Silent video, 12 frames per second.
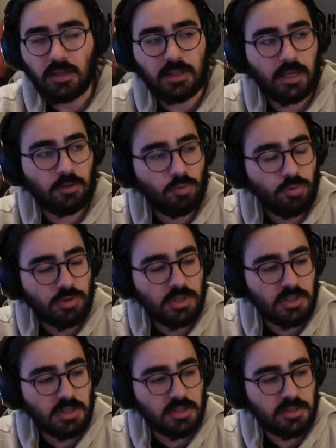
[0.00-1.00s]
yani 100
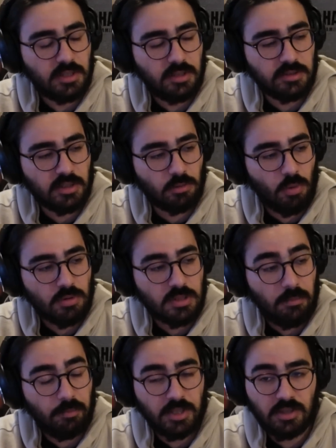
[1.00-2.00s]
kişi istediyse
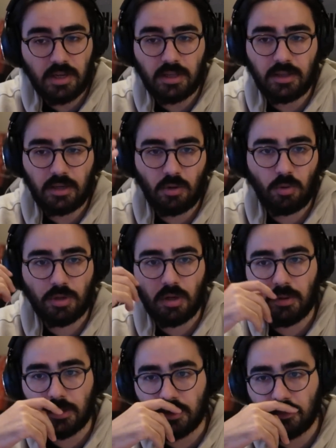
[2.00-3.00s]
95'i RDR'yi
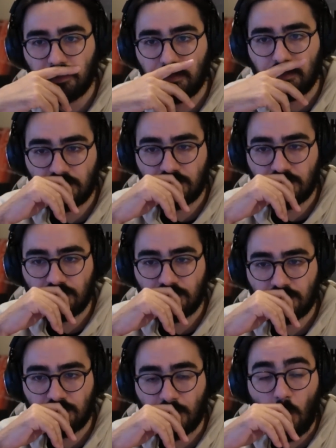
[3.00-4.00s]
oynamadı.
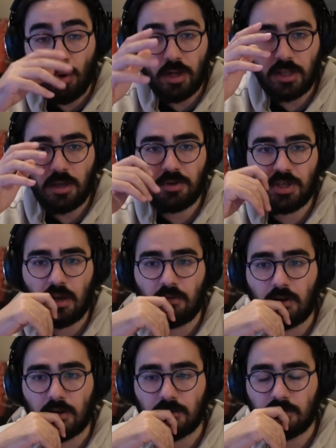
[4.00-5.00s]
Öyle de bir şey
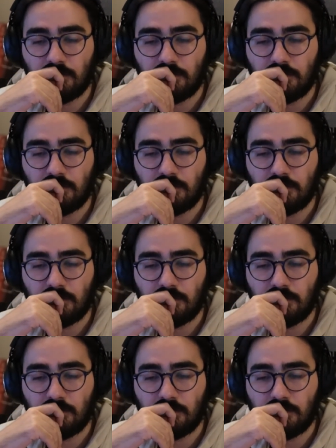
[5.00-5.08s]
var.